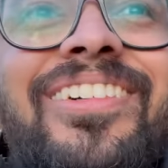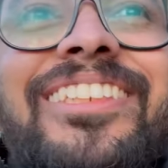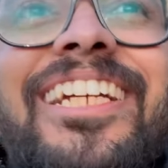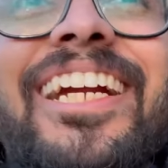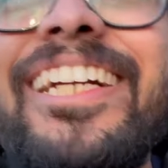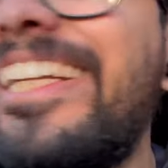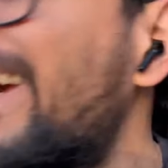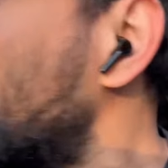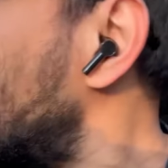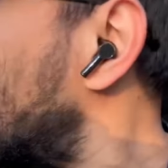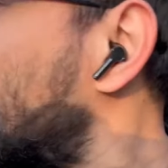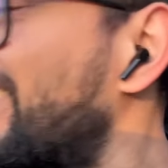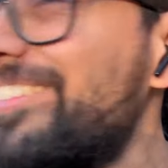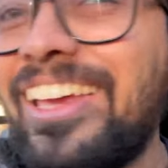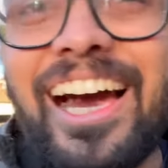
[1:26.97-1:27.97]
मुझे इंडिया की
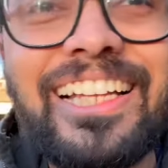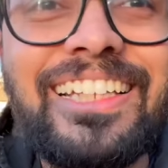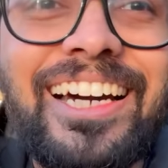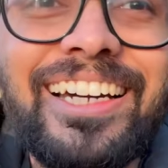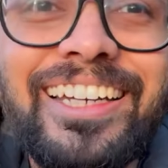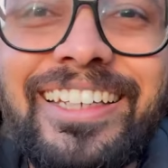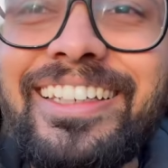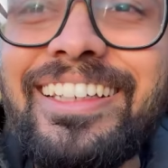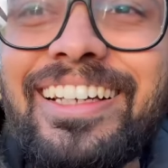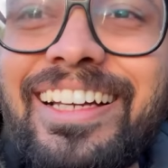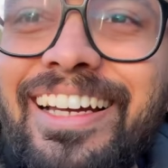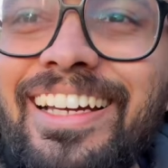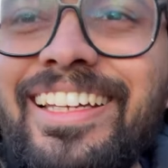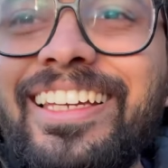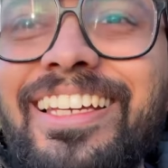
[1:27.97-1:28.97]
एकदम याद आ गई
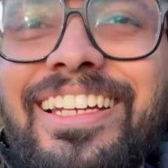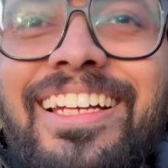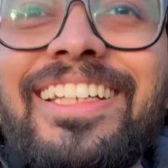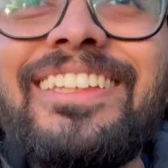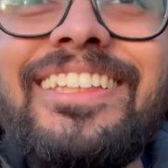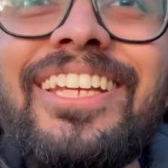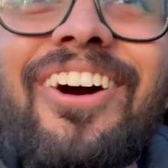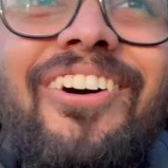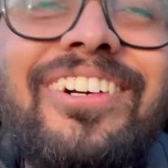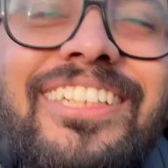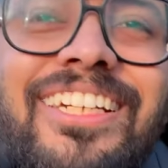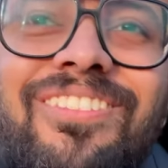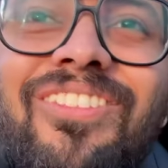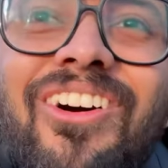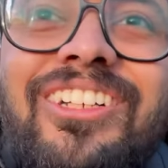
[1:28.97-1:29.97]
कि इतनी
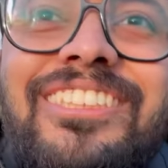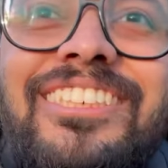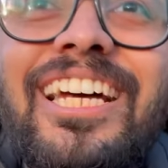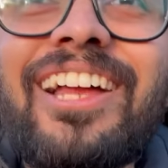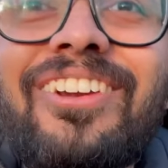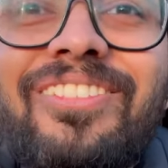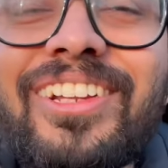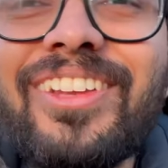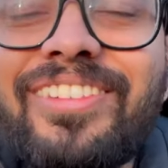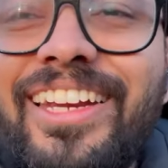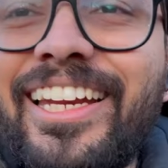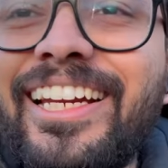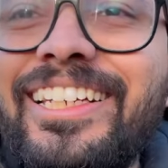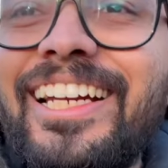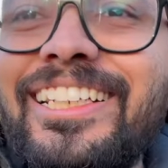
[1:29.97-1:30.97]
हॉन्किंग बहुत साल मतलब
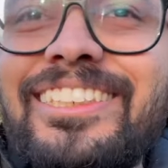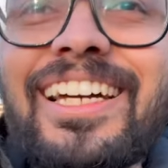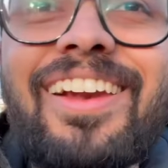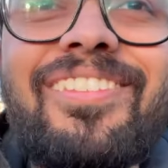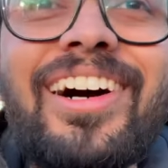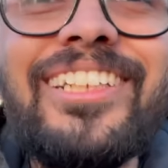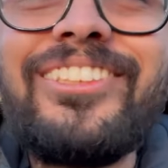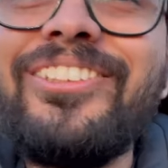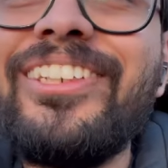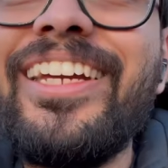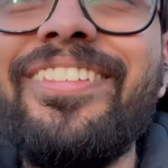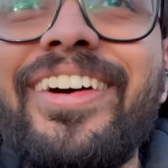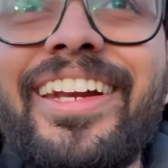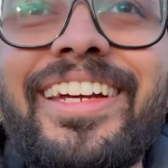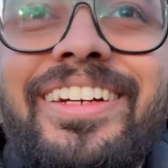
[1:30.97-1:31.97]
एक डेढ़ साल बाद सुनी
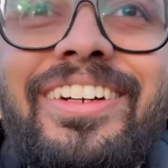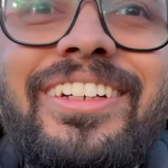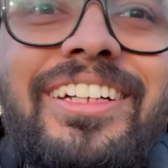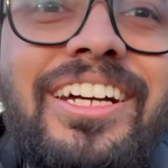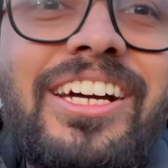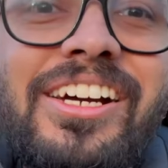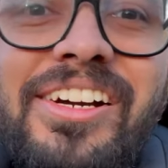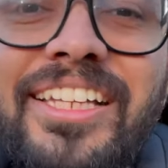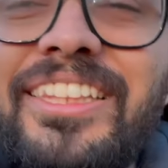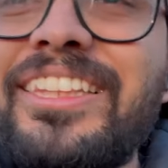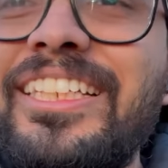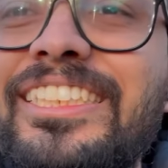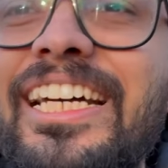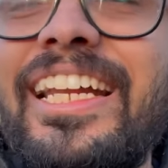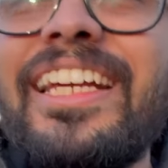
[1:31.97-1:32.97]
है मैंने
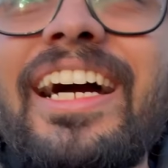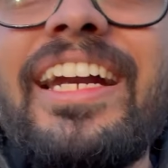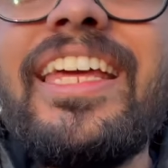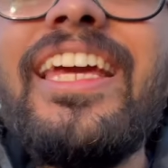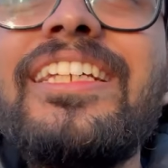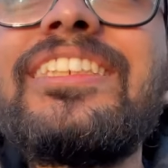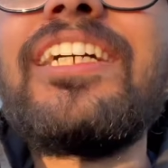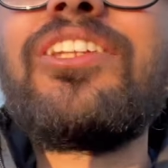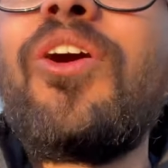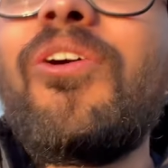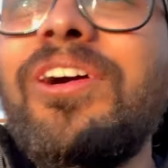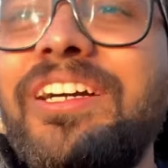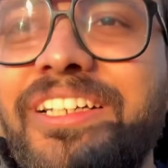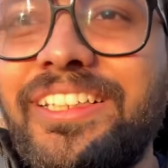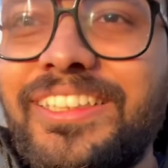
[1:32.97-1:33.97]
इतनी सारी गाड़ी एक साथ
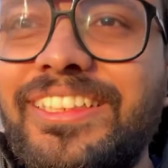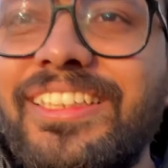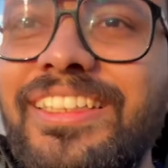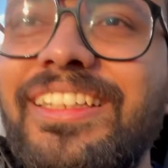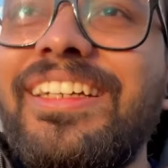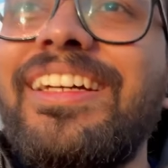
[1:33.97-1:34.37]
हॉन्ग कर रही थी